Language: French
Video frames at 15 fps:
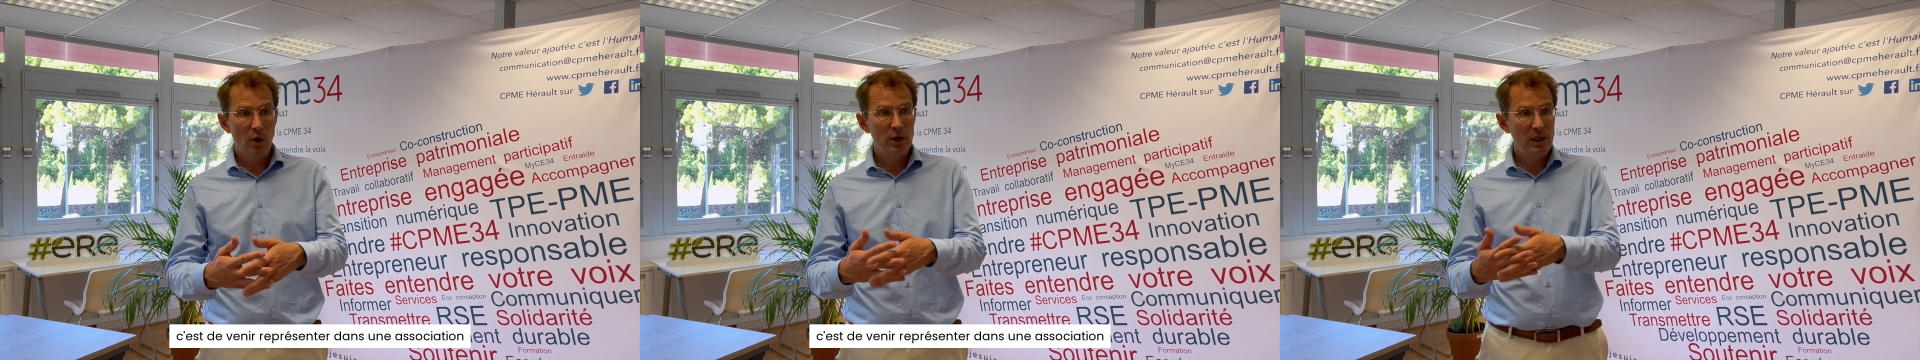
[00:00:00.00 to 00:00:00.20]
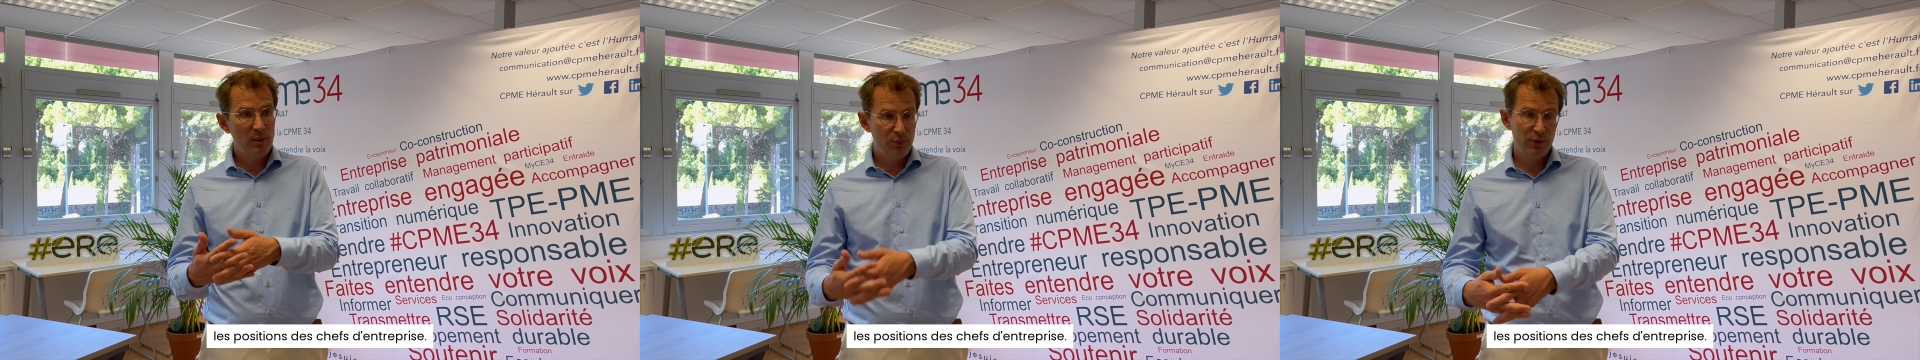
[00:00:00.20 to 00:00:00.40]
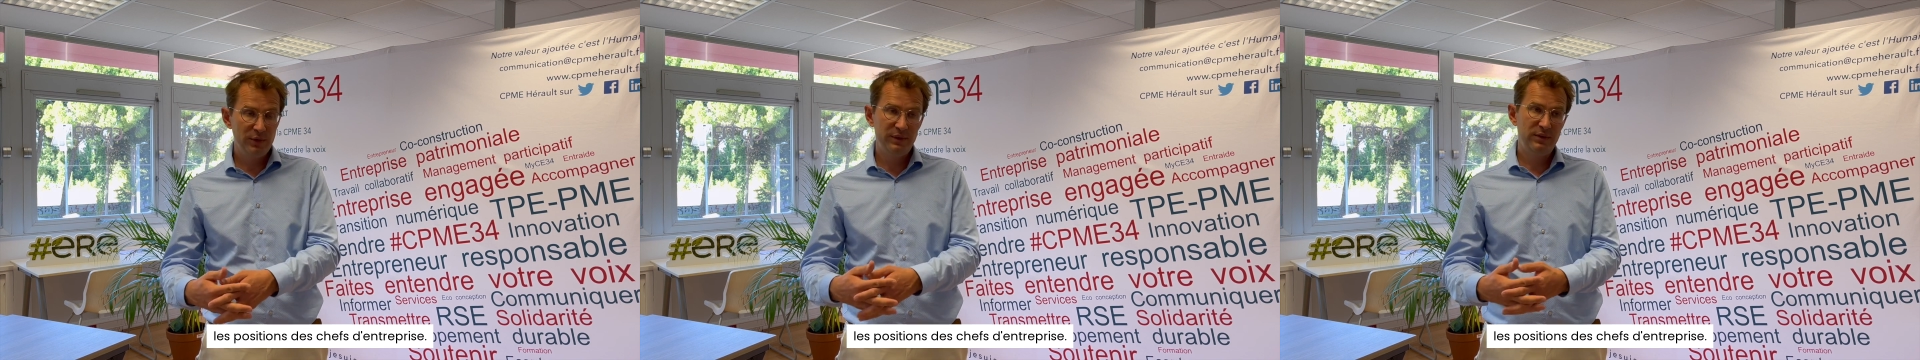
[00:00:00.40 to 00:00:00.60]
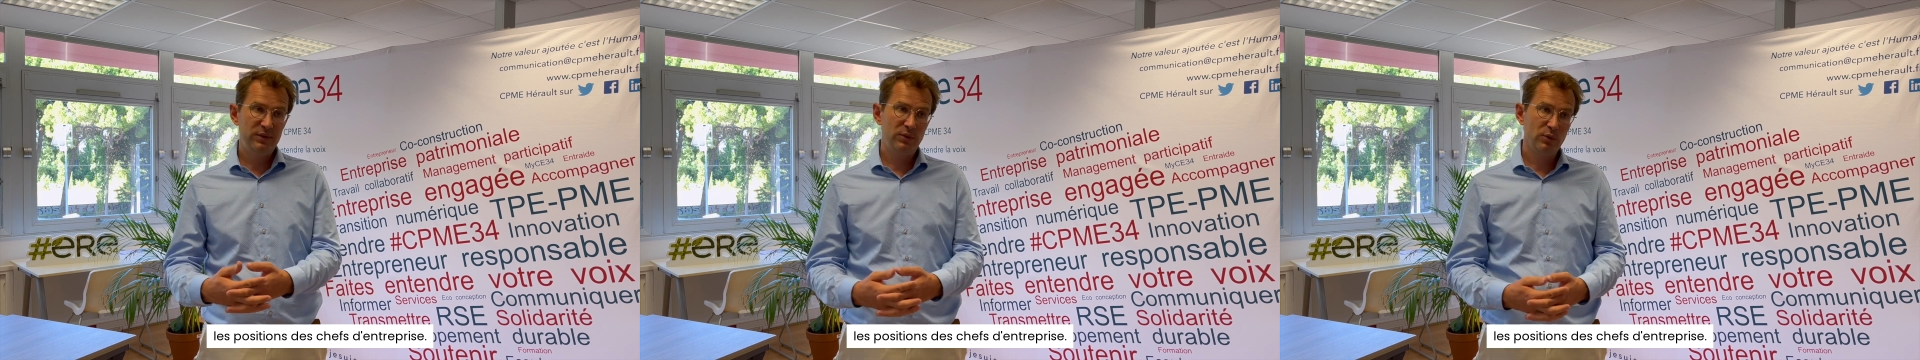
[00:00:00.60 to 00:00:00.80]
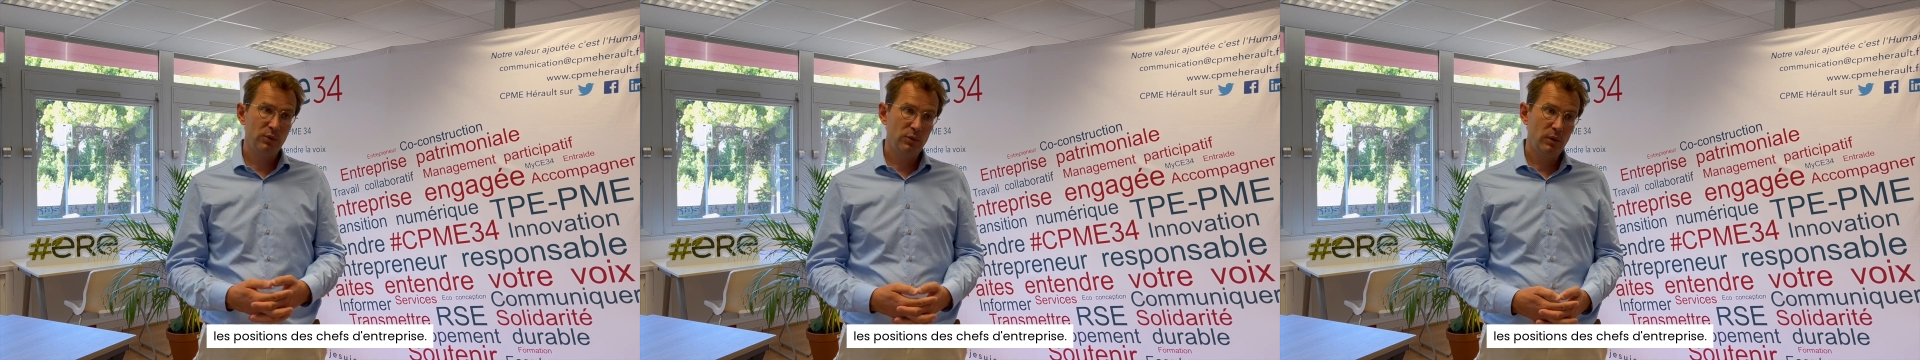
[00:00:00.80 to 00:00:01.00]
les
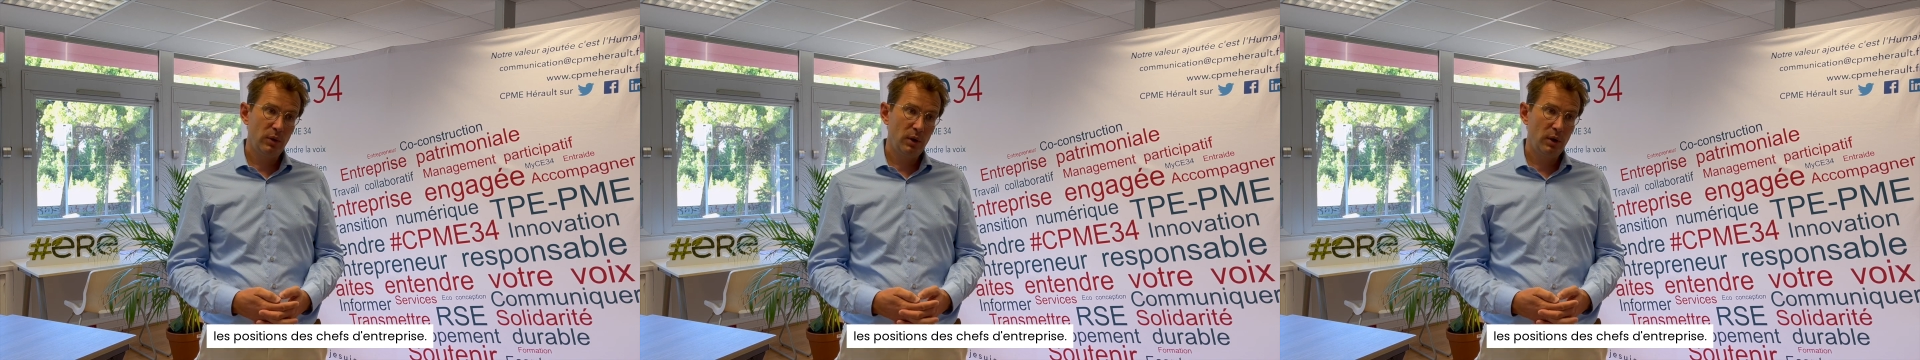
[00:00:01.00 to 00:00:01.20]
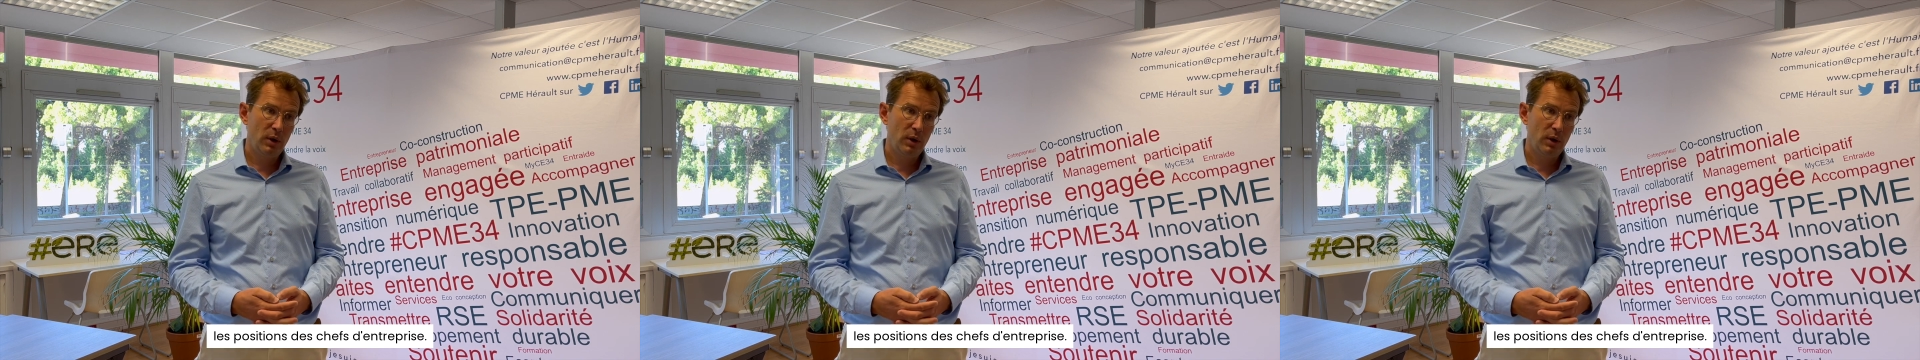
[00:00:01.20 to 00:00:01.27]
positions